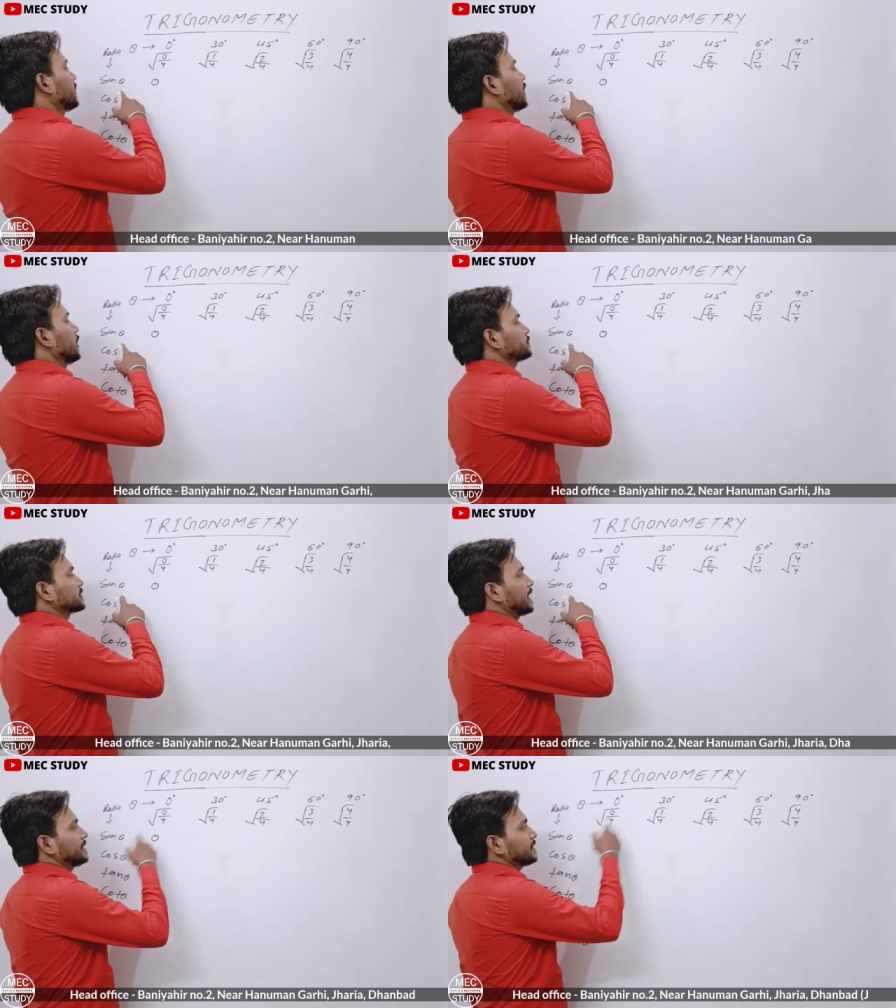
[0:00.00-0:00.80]
अब
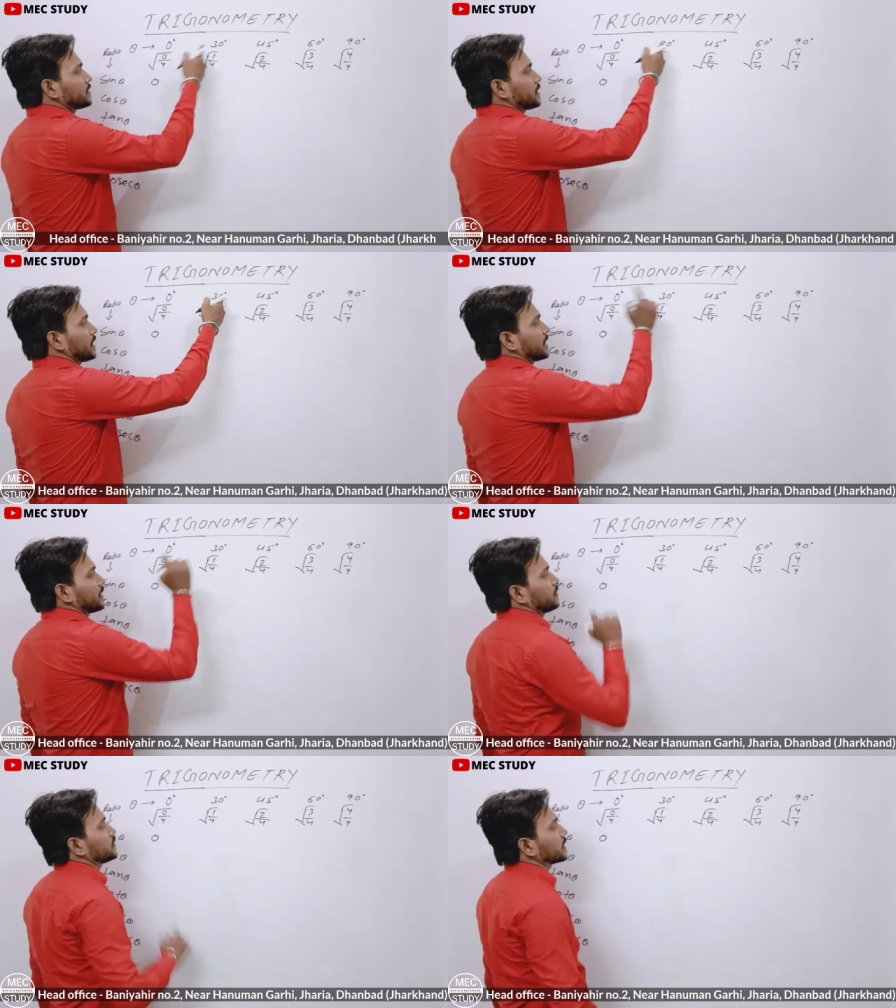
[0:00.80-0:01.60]
साइन थर्टी का
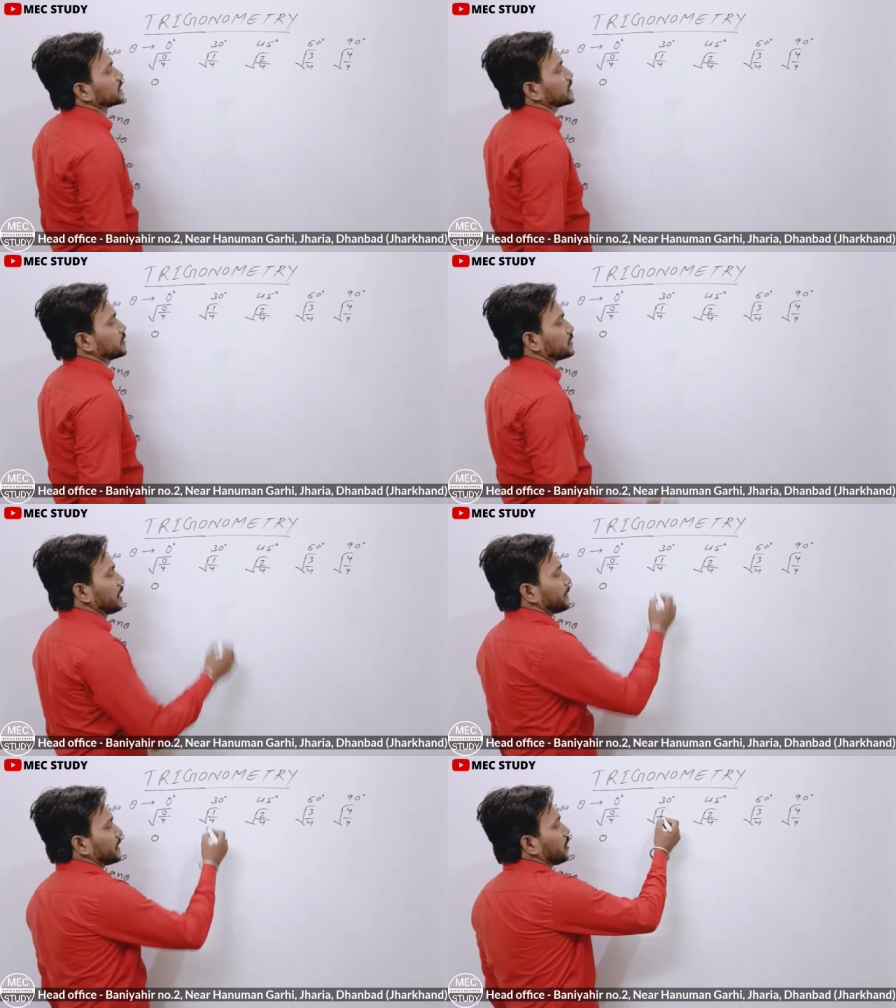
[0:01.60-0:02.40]
वैल्यू देखते हैं तो यहाँ
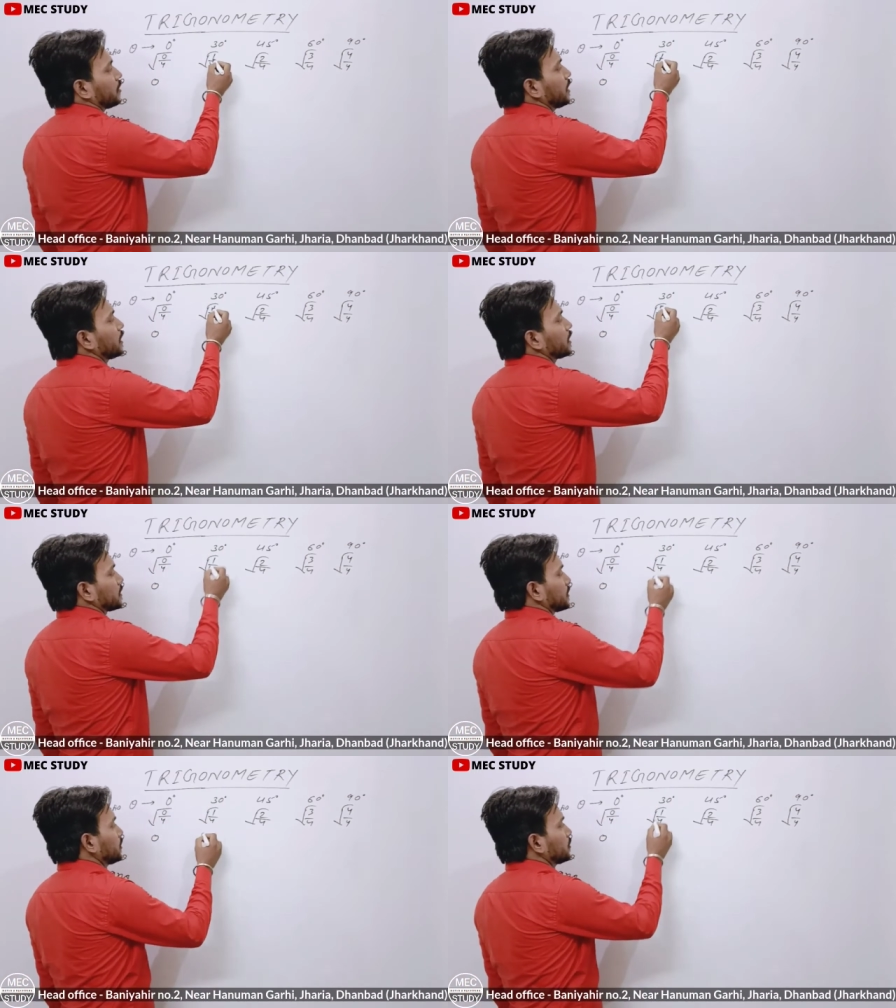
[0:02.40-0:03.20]
पे क्या होगा
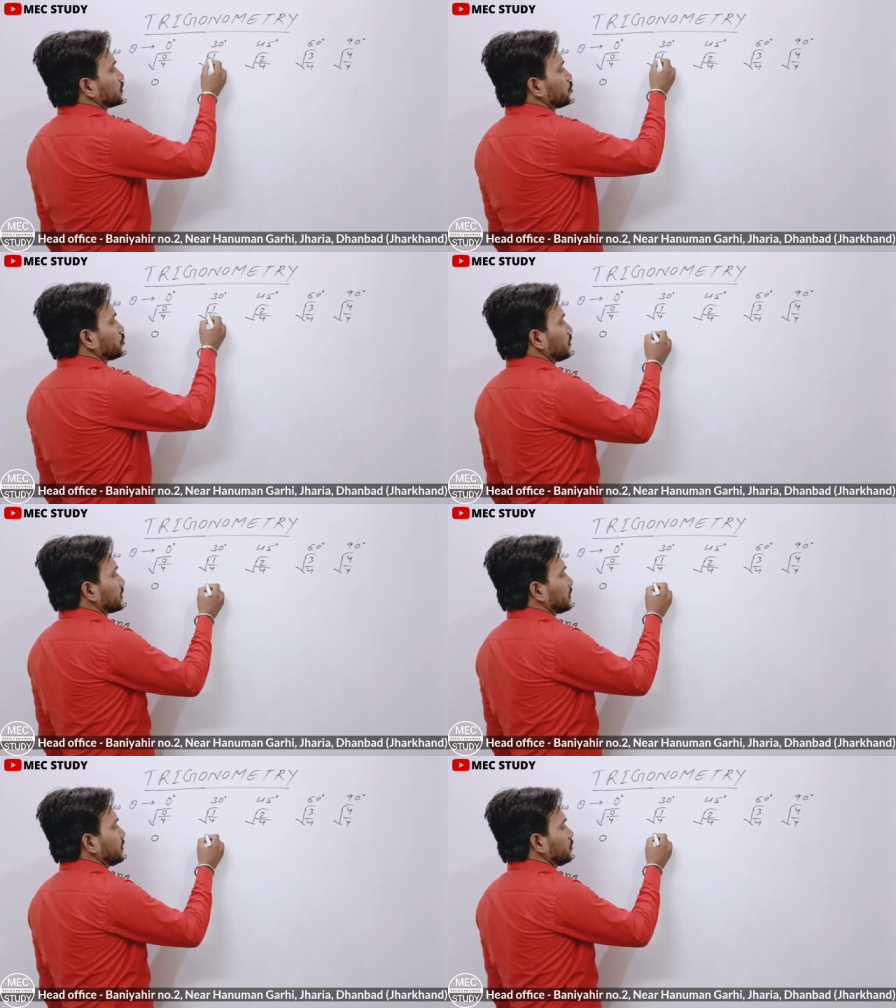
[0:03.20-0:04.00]
कि रूट वन का
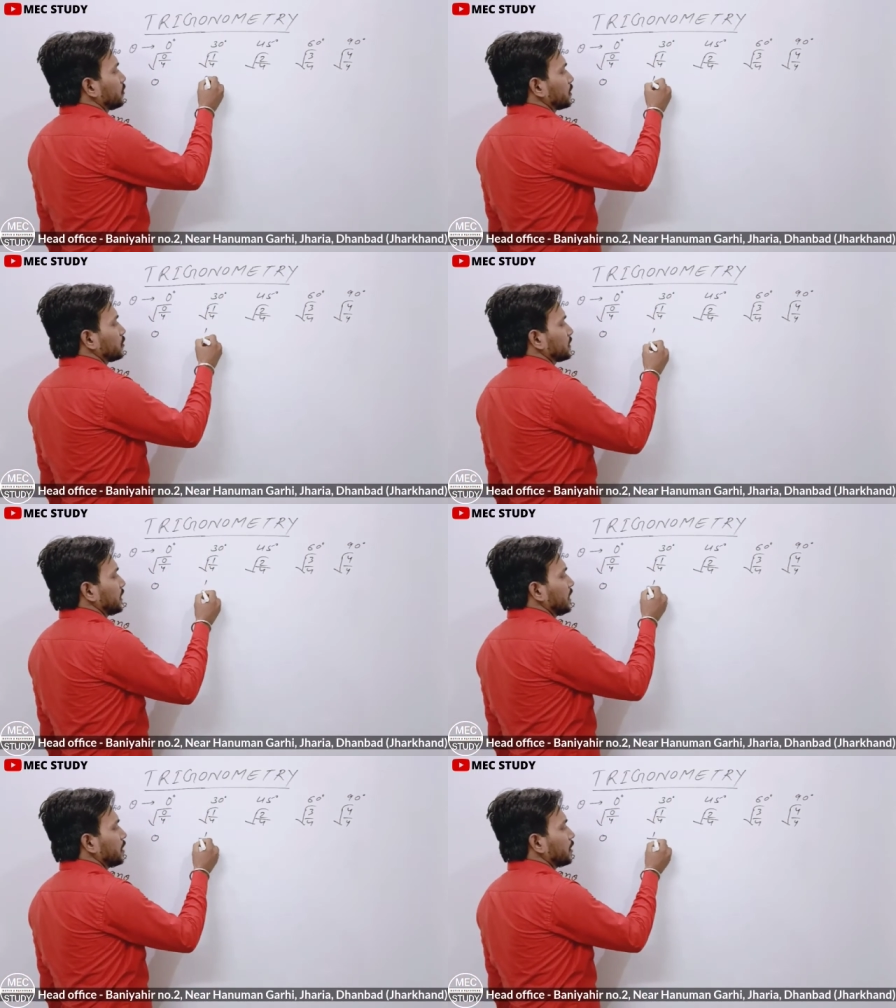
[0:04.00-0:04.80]
वैल्यू वन होता है
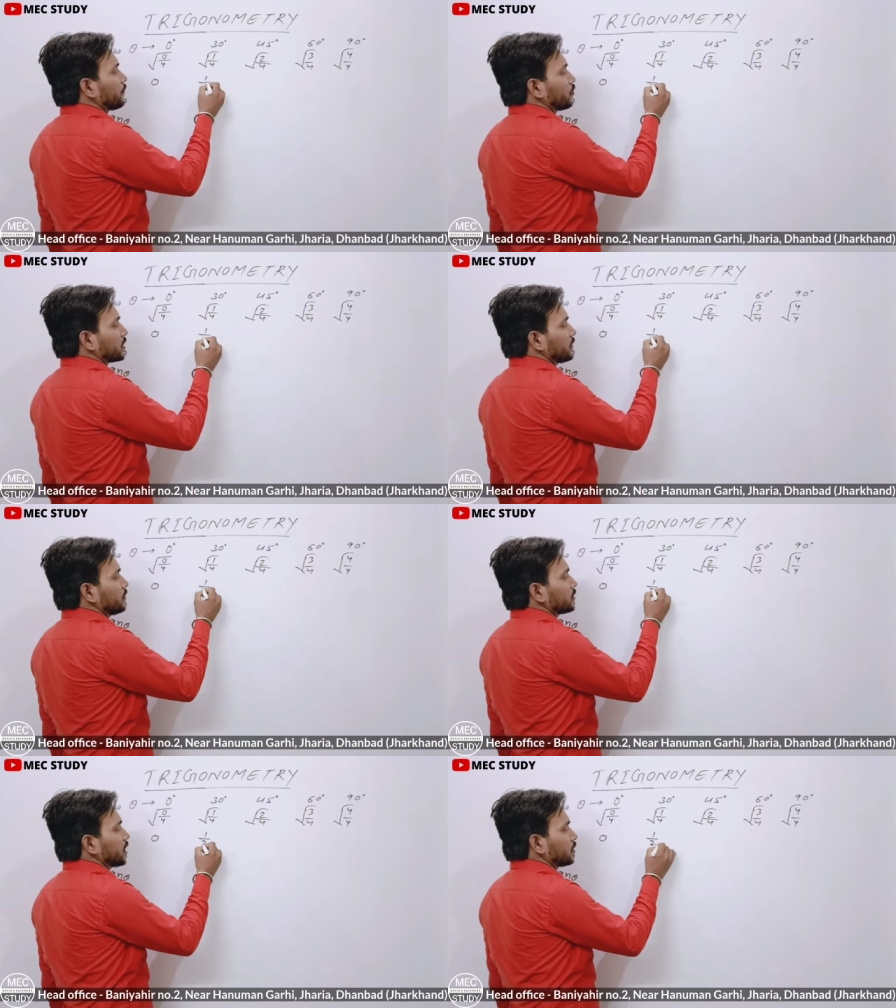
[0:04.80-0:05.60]
और फोर का वैल्यू
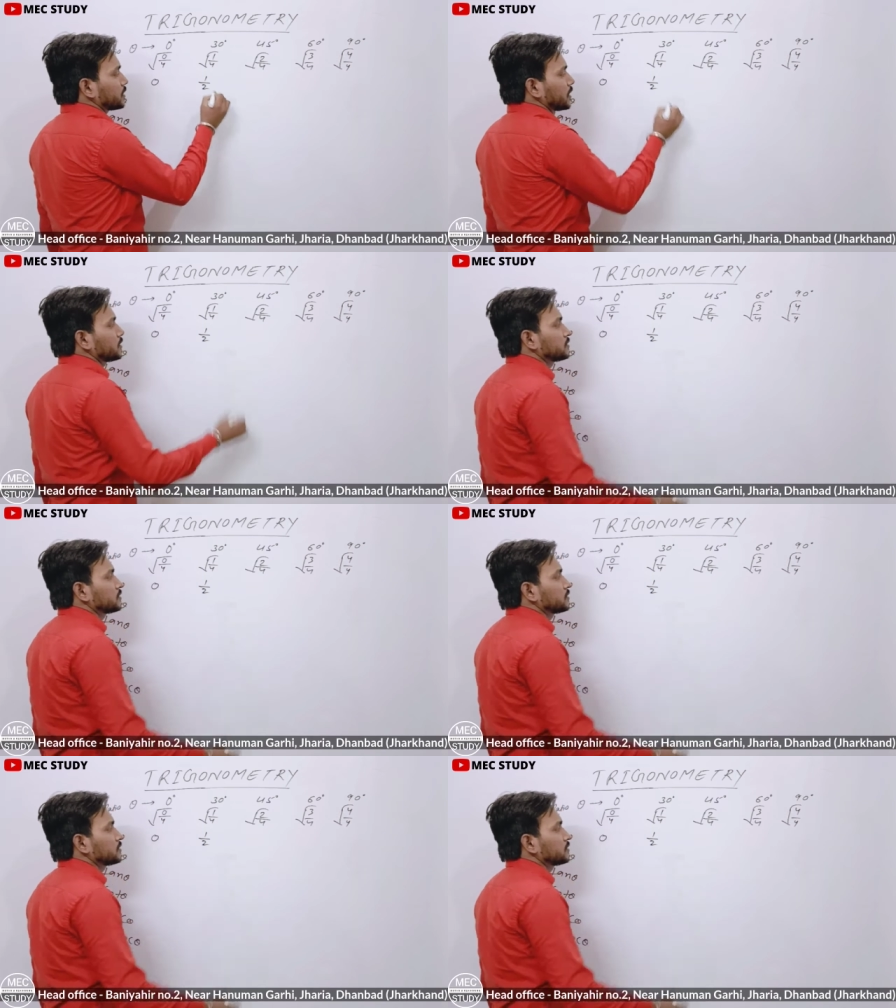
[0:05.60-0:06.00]
क्या होता है